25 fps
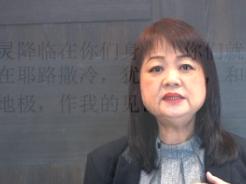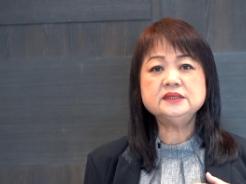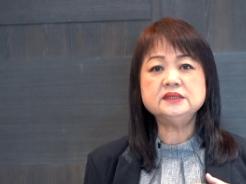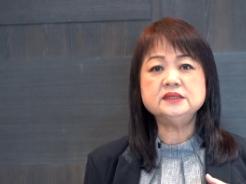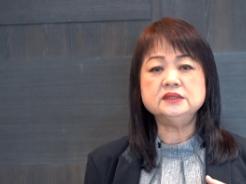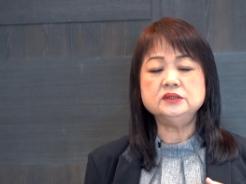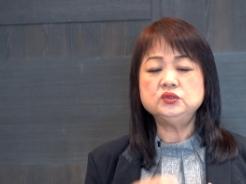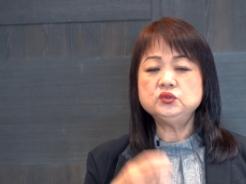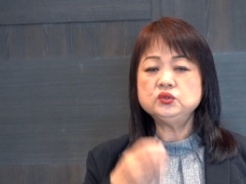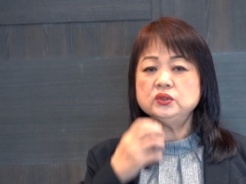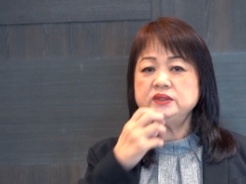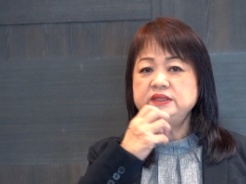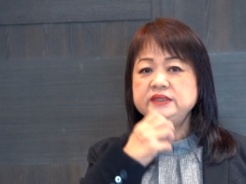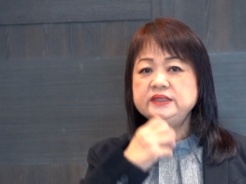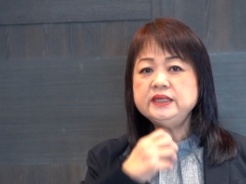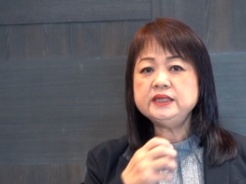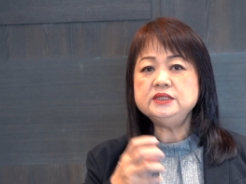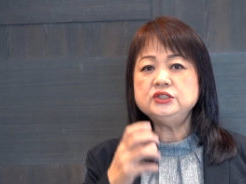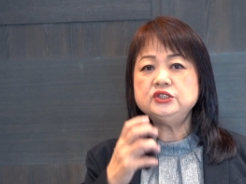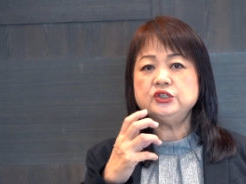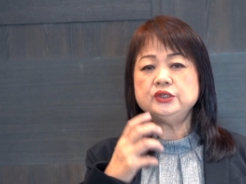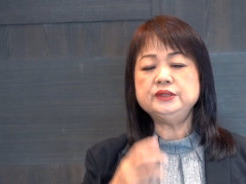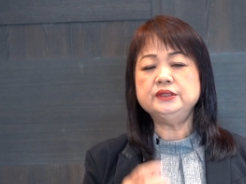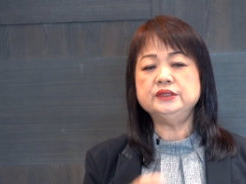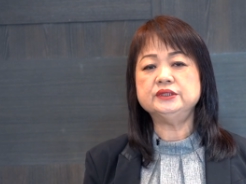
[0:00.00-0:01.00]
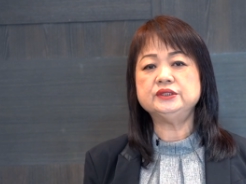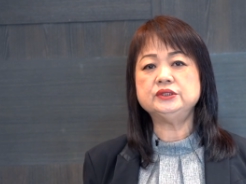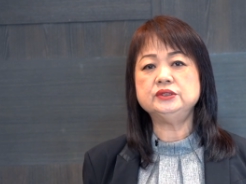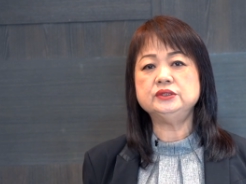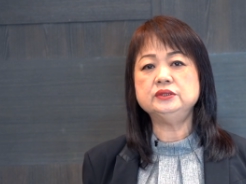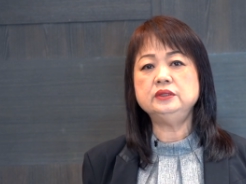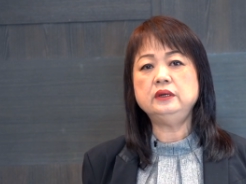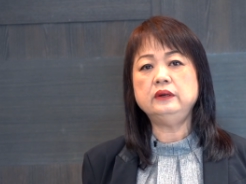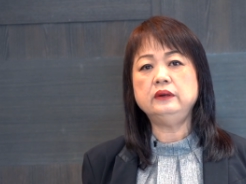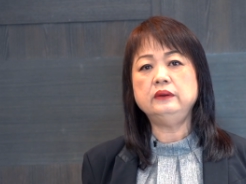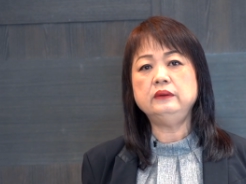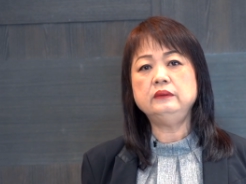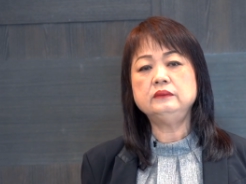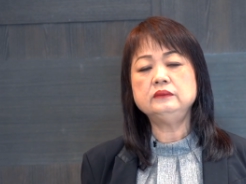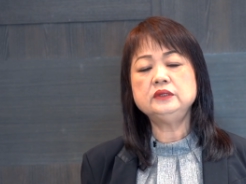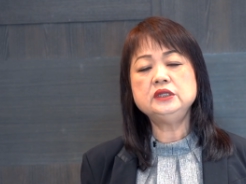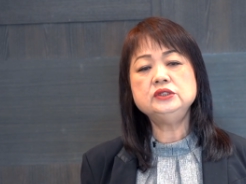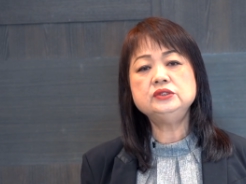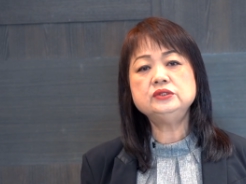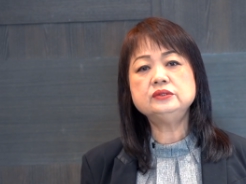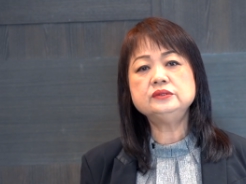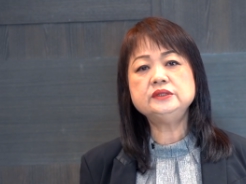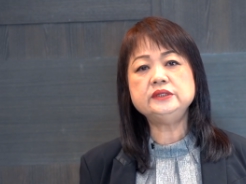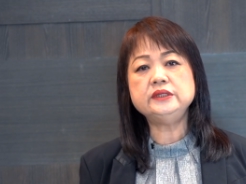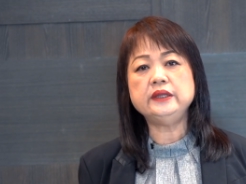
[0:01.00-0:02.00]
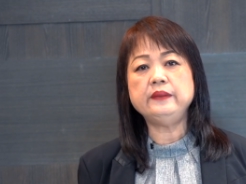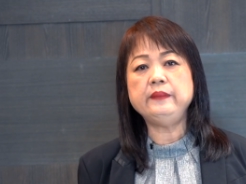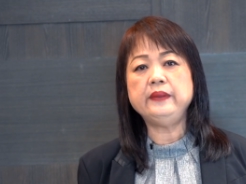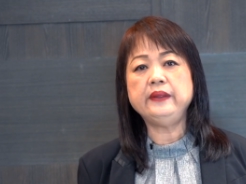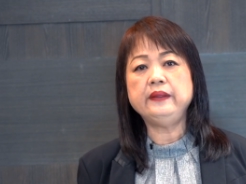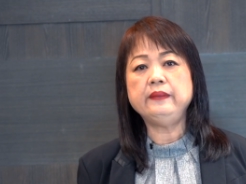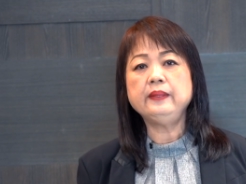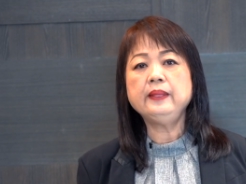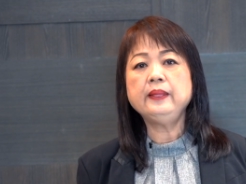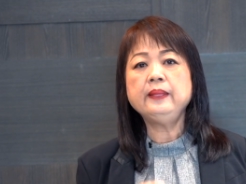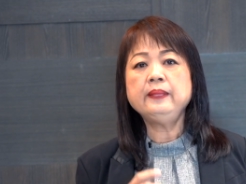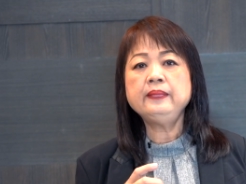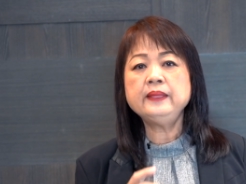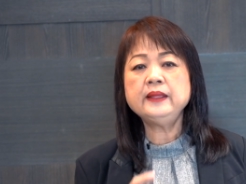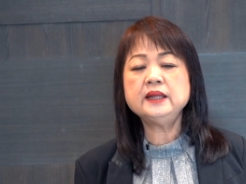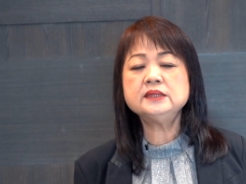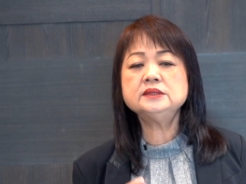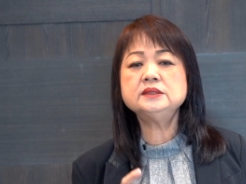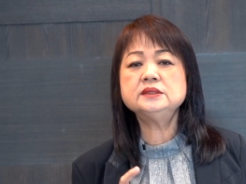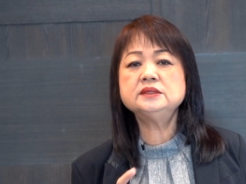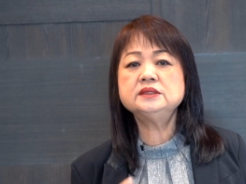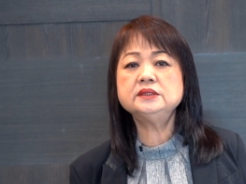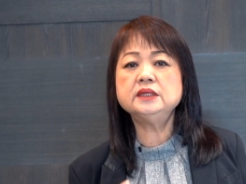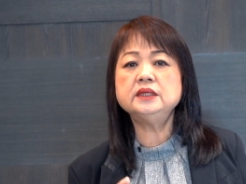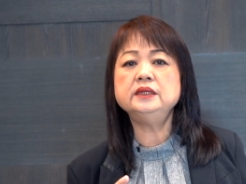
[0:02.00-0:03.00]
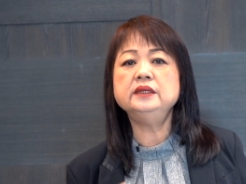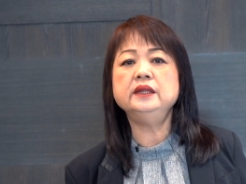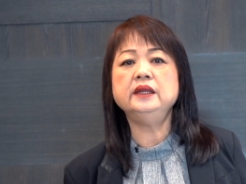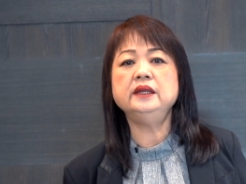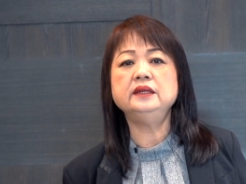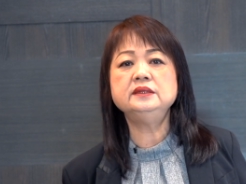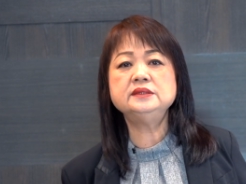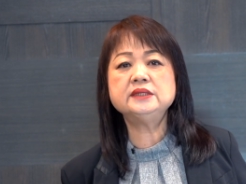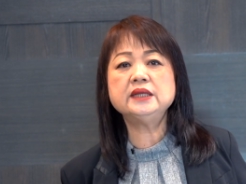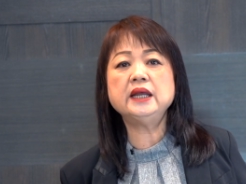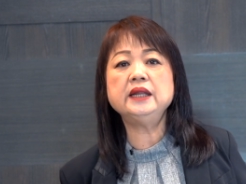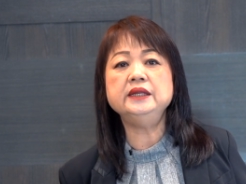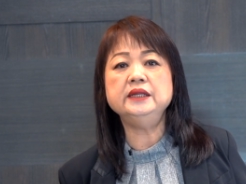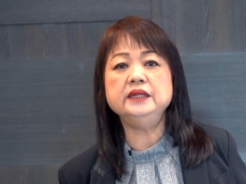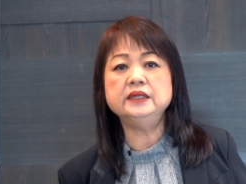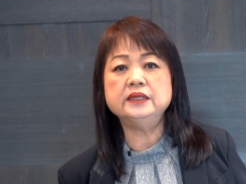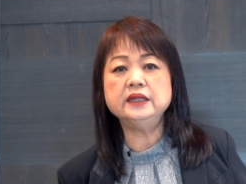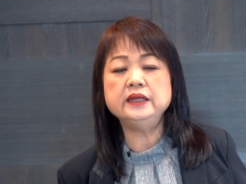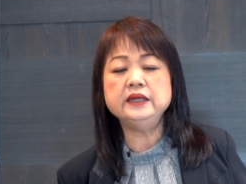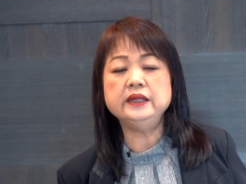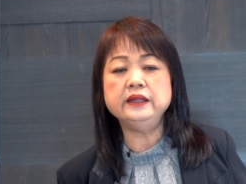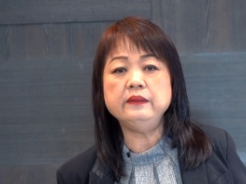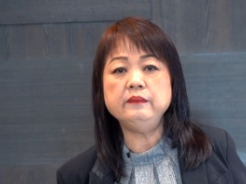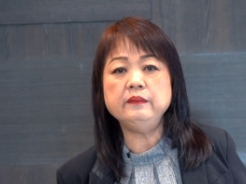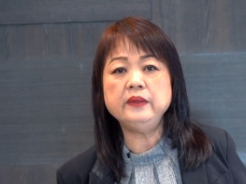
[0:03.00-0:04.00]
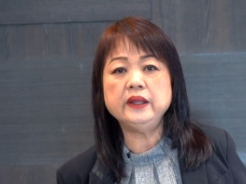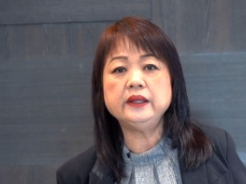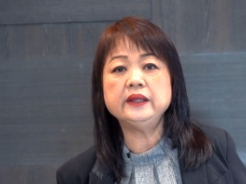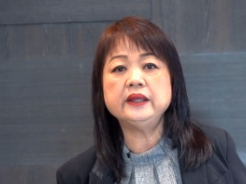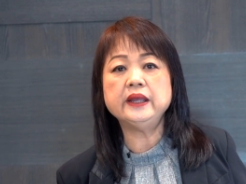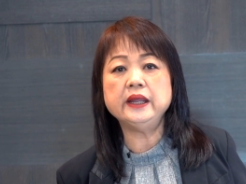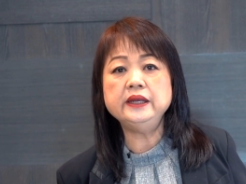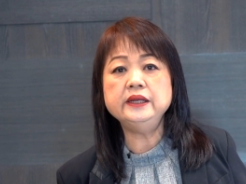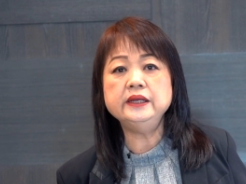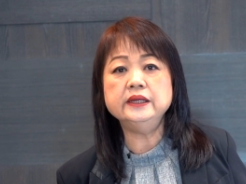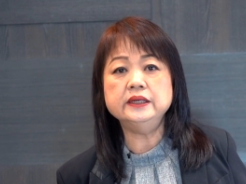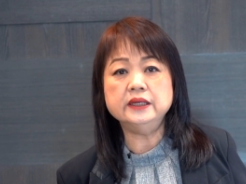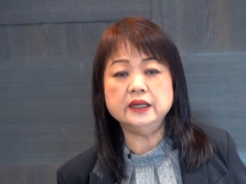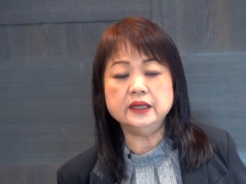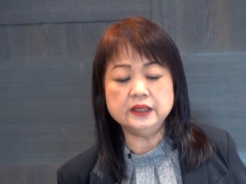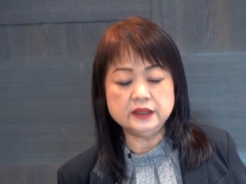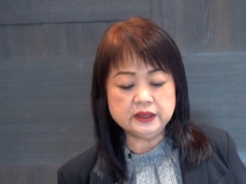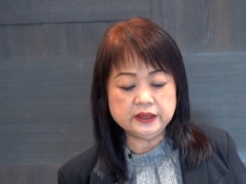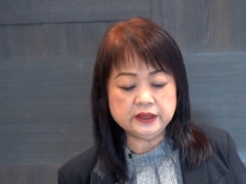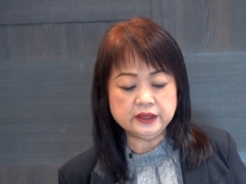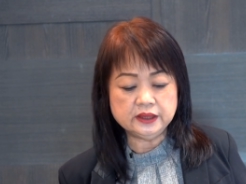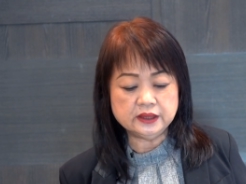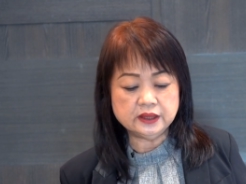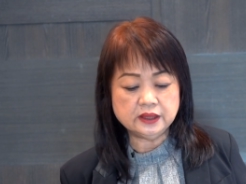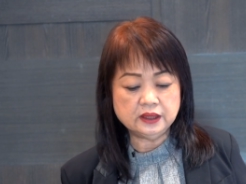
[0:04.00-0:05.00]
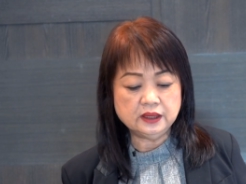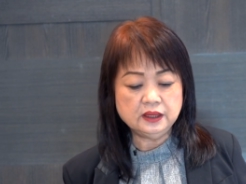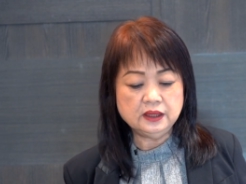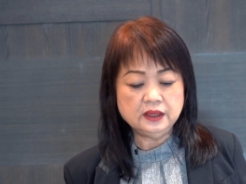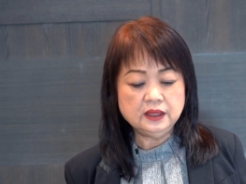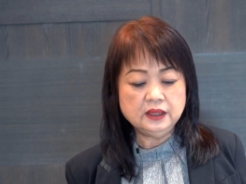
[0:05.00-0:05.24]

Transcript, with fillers: 始做见证的时候，弟兄姐妹，那是圣灵在你的里面给你能力的。